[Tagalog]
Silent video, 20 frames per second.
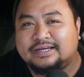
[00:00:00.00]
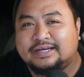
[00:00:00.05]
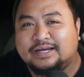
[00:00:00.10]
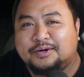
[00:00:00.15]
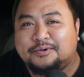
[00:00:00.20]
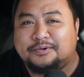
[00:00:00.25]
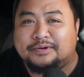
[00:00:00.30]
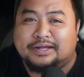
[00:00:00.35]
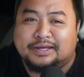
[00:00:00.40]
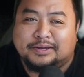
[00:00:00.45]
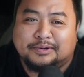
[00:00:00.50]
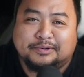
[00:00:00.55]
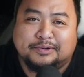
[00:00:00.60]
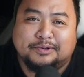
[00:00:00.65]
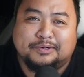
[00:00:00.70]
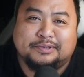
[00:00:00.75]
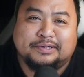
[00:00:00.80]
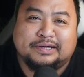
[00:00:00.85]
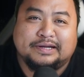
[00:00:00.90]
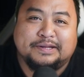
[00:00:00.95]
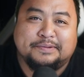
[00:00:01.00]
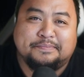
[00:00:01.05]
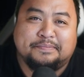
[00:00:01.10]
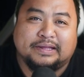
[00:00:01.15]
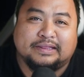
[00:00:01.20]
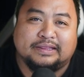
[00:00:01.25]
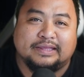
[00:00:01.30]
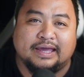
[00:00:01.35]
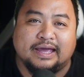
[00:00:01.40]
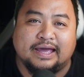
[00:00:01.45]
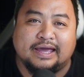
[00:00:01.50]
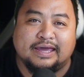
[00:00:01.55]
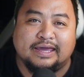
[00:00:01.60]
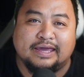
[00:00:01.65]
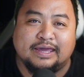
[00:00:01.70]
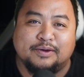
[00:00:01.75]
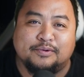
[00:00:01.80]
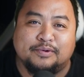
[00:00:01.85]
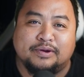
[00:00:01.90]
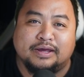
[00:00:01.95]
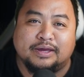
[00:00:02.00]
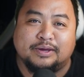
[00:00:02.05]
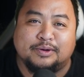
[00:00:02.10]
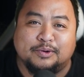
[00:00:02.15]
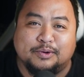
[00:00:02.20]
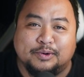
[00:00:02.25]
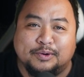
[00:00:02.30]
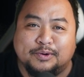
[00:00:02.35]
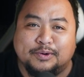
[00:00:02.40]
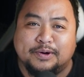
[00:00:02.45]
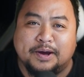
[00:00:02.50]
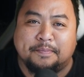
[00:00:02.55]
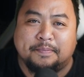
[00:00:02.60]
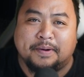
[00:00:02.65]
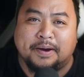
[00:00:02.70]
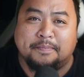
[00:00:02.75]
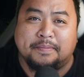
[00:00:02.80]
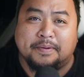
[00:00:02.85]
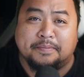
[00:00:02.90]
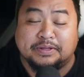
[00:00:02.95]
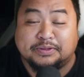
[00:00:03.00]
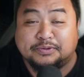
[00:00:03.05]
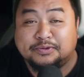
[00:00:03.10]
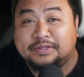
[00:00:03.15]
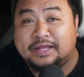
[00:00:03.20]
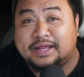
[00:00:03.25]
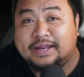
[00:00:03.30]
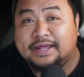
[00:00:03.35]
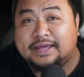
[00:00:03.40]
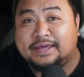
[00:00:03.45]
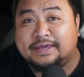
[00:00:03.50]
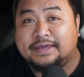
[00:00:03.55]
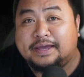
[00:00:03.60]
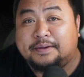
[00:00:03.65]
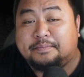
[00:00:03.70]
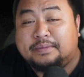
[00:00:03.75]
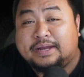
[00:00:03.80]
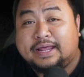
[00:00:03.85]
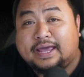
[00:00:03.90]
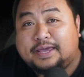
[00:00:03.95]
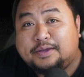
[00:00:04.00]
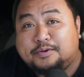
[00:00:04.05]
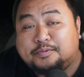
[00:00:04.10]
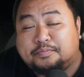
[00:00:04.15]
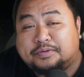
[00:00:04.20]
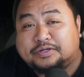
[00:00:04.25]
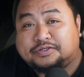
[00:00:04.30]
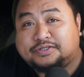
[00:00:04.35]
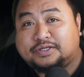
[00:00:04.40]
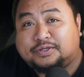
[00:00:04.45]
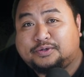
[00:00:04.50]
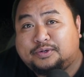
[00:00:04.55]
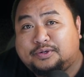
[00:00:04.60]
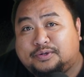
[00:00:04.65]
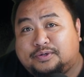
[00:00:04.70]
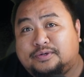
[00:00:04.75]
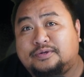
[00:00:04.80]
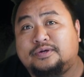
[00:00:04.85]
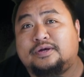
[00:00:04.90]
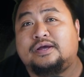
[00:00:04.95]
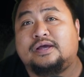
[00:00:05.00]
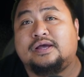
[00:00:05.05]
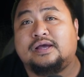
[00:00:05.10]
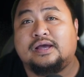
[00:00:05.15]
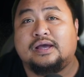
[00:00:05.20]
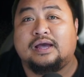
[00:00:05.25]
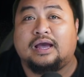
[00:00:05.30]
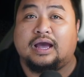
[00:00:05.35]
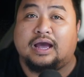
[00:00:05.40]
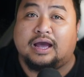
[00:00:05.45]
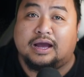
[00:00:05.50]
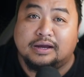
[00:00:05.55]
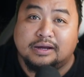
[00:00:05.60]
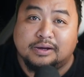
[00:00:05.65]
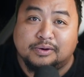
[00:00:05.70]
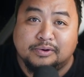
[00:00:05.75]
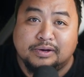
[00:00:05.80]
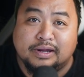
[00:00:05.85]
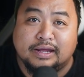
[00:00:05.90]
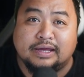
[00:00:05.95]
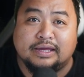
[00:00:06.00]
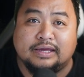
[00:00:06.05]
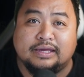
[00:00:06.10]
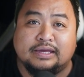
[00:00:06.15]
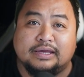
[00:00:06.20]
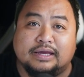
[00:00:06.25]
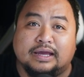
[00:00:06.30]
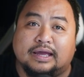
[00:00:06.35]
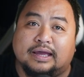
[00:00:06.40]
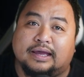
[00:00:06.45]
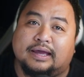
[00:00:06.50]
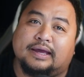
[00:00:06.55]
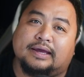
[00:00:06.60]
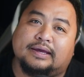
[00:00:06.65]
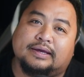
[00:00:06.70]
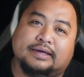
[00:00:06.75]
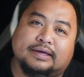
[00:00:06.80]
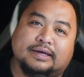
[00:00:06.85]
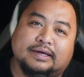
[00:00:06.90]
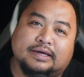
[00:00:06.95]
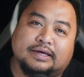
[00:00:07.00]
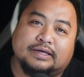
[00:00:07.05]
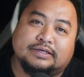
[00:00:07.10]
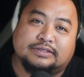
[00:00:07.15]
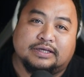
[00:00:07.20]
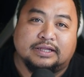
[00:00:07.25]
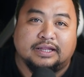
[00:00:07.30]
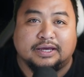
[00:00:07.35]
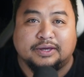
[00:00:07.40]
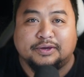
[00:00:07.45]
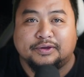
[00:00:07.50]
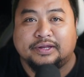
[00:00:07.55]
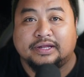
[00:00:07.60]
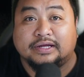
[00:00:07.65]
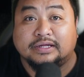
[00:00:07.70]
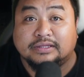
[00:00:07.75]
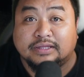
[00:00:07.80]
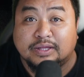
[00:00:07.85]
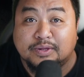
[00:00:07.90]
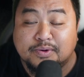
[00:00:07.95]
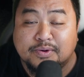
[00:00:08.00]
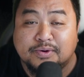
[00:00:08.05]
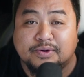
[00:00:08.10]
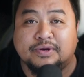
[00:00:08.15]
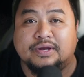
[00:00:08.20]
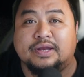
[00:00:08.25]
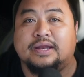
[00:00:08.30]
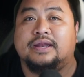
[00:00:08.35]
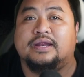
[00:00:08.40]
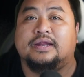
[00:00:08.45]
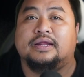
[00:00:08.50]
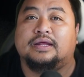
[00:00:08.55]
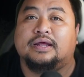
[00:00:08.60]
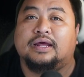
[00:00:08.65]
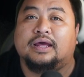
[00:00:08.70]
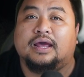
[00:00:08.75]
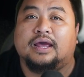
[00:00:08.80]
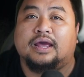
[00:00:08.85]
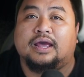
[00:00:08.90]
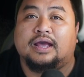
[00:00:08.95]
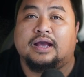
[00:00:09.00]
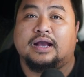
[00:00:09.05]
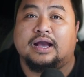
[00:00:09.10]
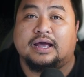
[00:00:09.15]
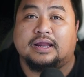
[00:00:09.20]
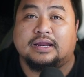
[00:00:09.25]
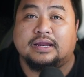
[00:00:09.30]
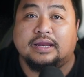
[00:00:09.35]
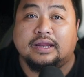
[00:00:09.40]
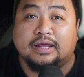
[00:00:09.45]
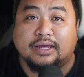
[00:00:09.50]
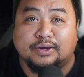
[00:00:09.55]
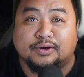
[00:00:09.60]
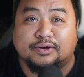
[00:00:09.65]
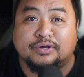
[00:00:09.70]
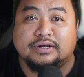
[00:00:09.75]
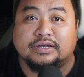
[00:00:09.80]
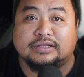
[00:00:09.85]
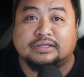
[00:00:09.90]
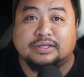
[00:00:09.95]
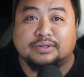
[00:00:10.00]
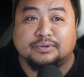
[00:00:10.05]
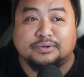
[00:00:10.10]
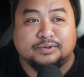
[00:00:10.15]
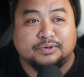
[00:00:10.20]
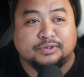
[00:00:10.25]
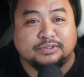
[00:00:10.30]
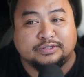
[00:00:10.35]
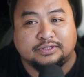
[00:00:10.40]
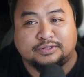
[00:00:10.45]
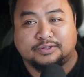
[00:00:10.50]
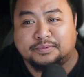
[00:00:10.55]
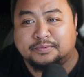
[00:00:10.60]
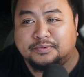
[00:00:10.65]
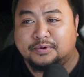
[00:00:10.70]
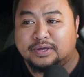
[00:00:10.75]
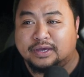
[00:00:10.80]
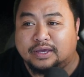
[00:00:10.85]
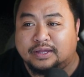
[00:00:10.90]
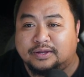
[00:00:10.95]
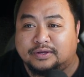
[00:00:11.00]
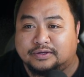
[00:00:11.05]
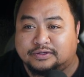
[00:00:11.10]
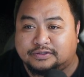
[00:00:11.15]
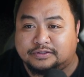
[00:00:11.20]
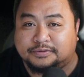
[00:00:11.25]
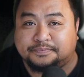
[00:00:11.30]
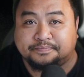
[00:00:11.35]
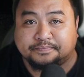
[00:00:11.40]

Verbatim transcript: walay hunong nga dibatihay, walay hunong nga pagpamatud-anay, ang blihay og bersikulo, ang kunay nga sila gyud ang tinuod nga reliyon nga tinukod sa tungguhing nga Dios.